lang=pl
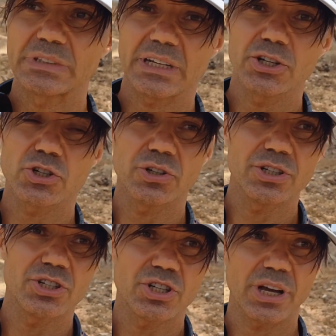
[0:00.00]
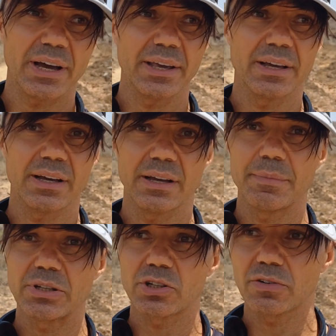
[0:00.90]
Zaliczone dzisiaj e,
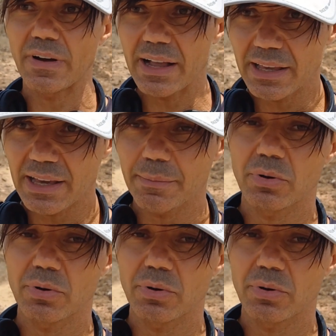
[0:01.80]
medytowanie,